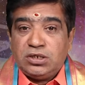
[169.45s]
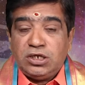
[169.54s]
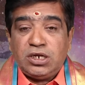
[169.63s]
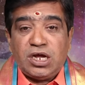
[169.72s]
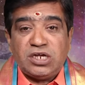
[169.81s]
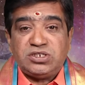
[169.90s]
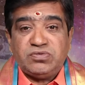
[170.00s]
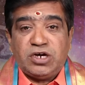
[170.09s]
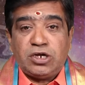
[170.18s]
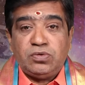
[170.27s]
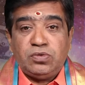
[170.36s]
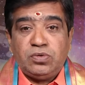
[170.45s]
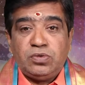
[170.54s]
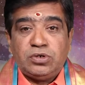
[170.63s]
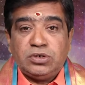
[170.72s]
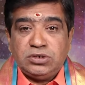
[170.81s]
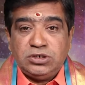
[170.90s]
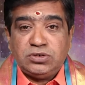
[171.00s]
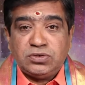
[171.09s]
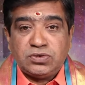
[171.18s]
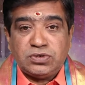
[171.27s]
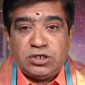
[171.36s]
ఈ రాశి వారు ఈ
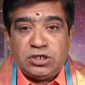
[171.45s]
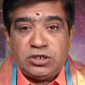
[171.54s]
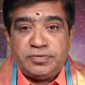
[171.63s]
రోజున